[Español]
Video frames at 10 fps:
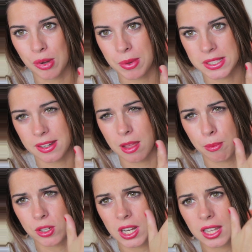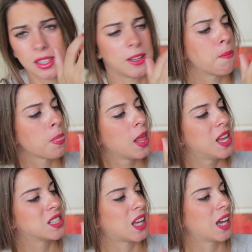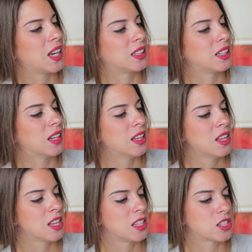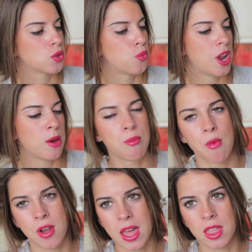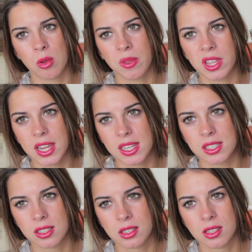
no pasa nada, pero es la que tiene esta gelatina y es una monada, no me diréis.